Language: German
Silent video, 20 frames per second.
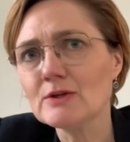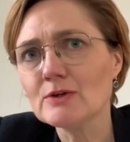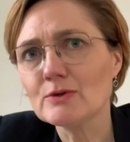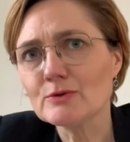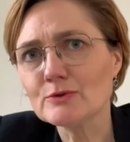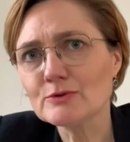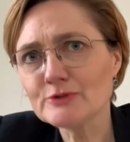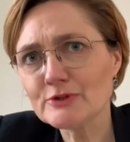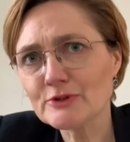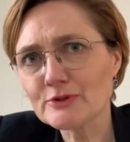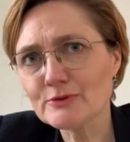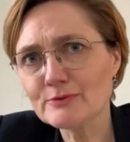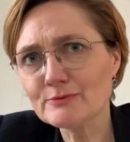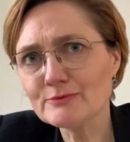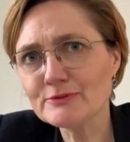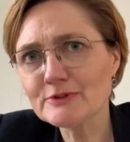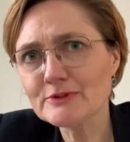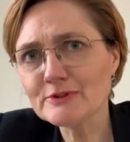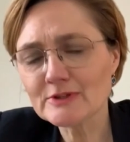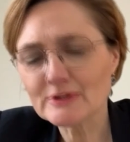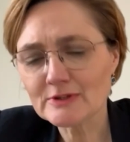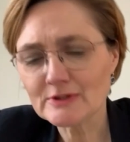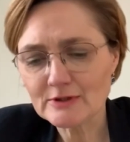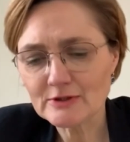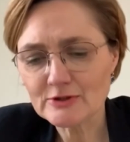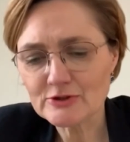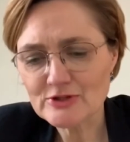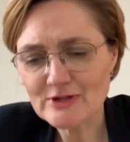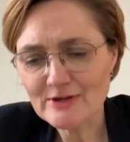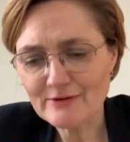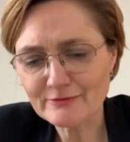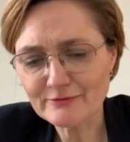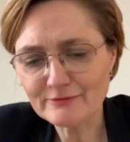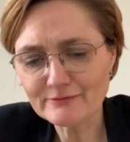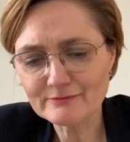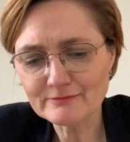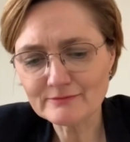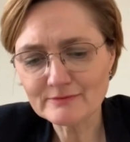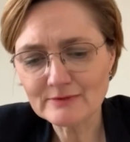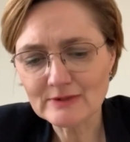Unterkünfte
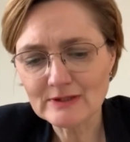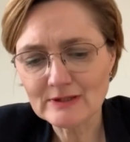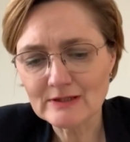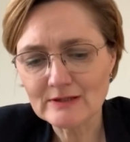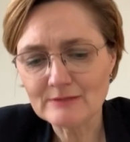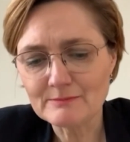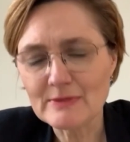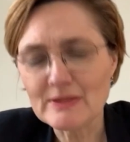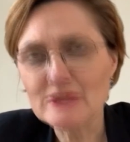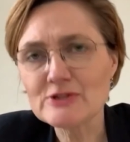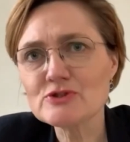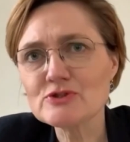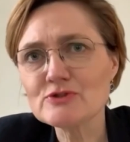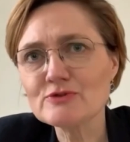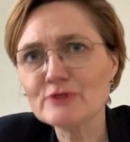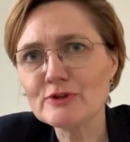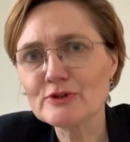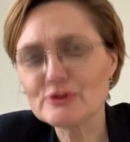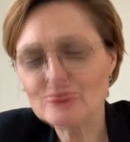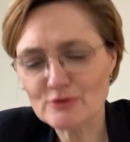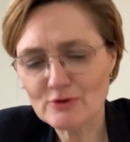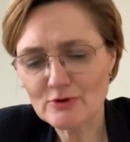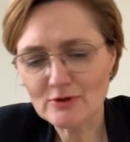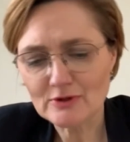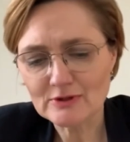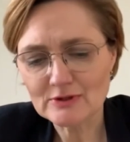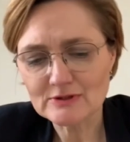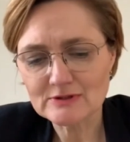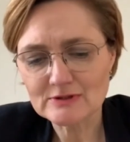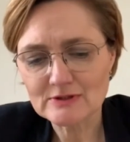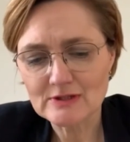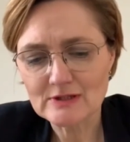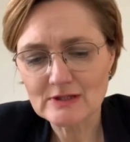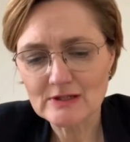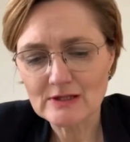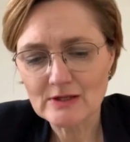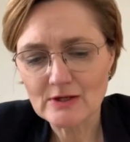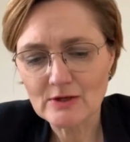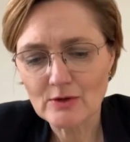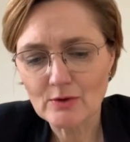geschaffen, Menschen versorgt
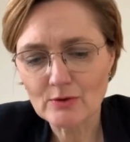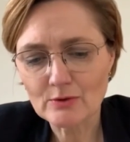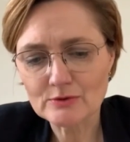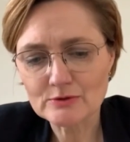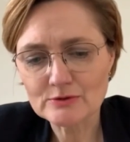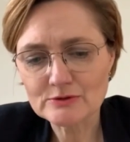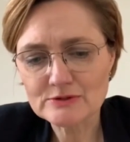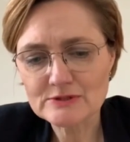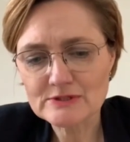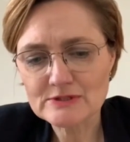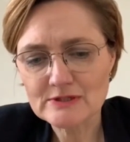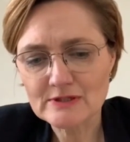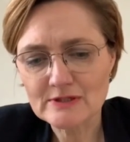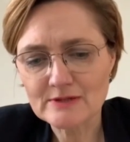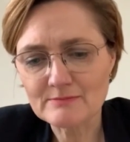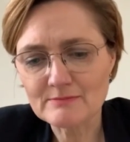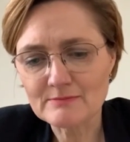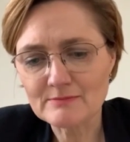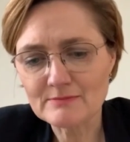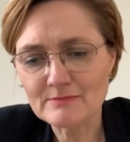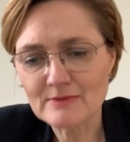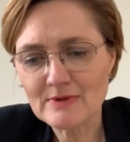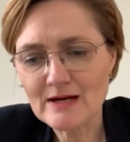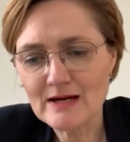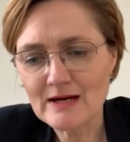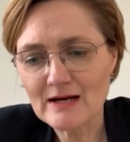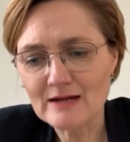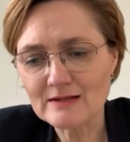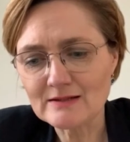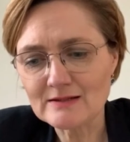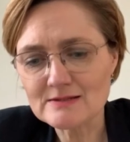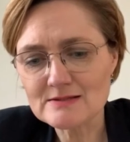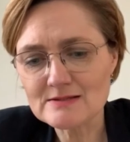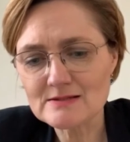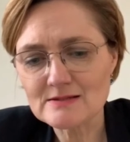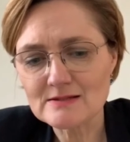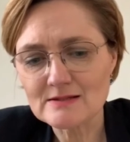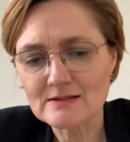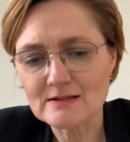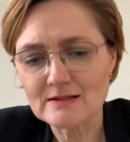und ähm,
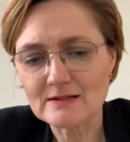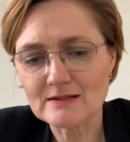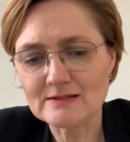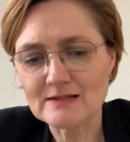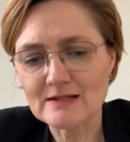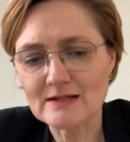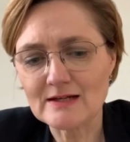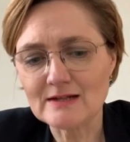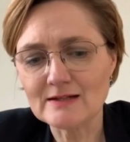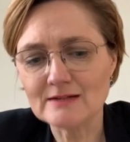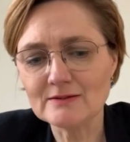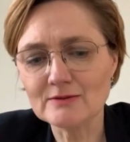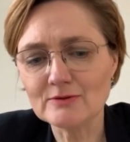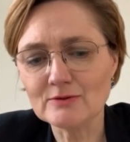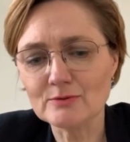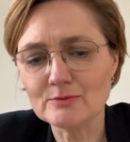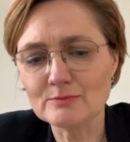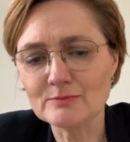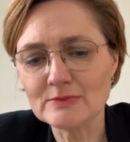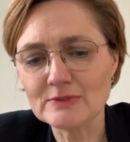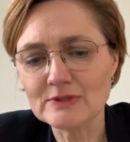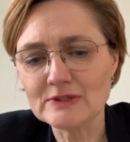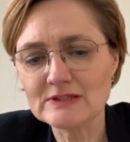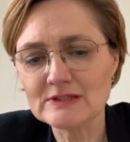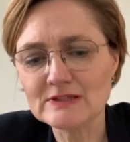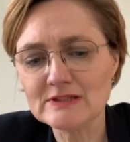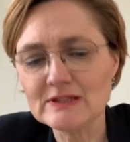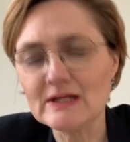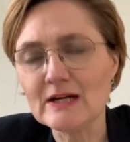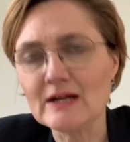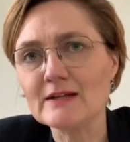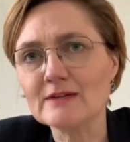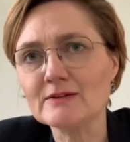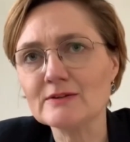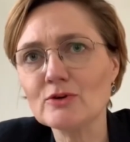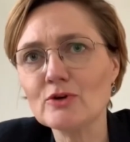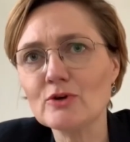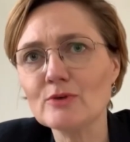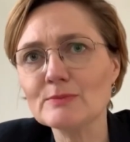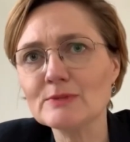alles getan, um die hier
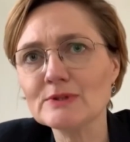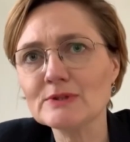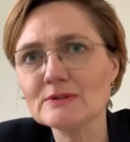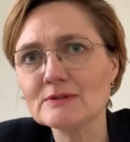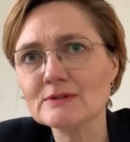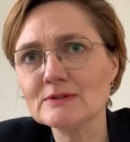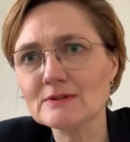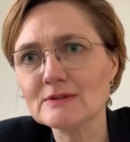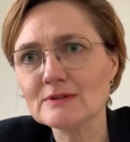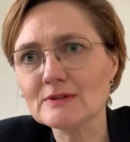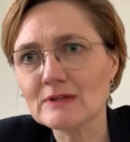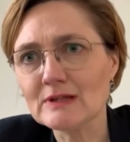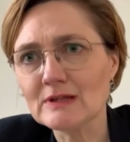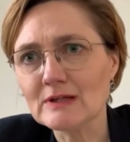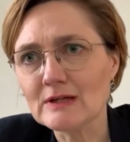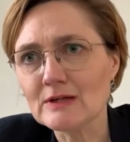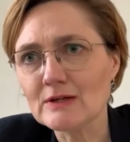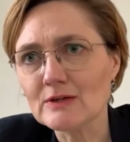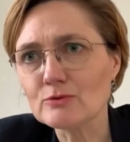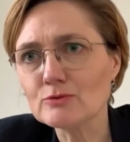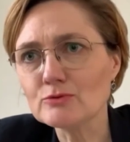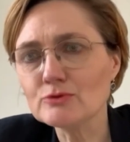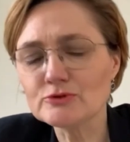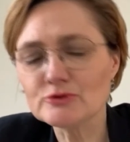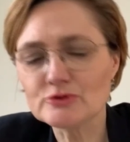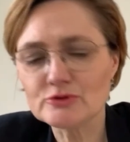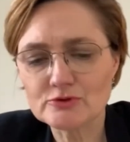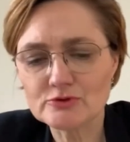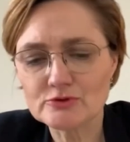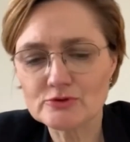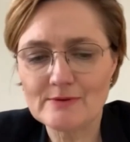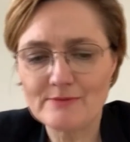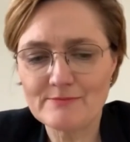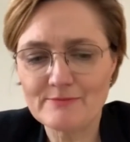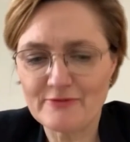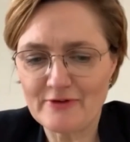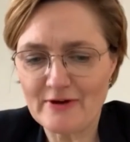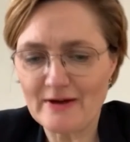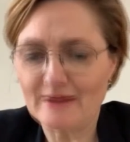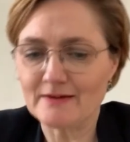Ankommenden gut zu
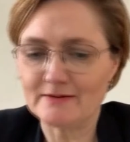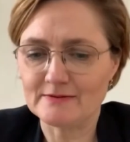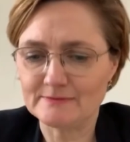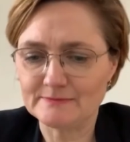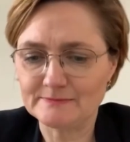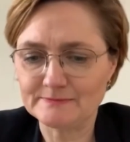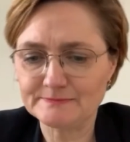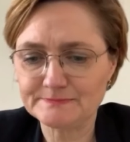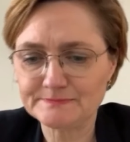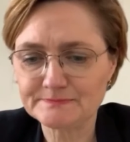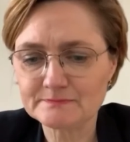empfangen.